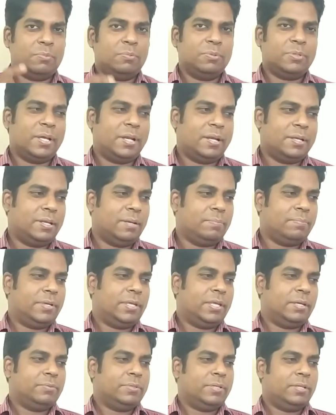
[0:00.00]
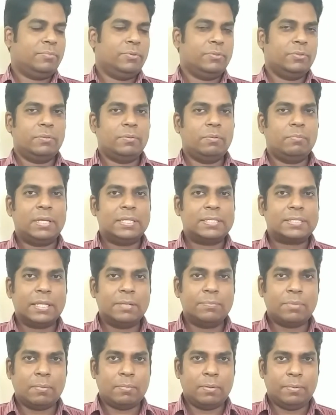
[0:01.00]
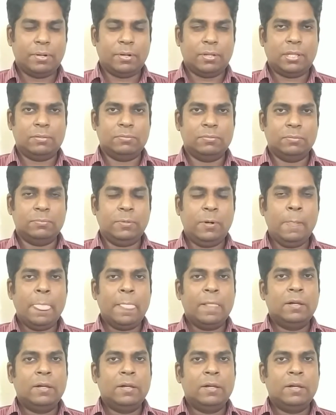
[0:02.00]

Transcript: চমৎকার রেজাল্ট পেয়ে যাবো দেন বন্ধুরা বলবো স্কিন প্রবলেমের কথা বলবো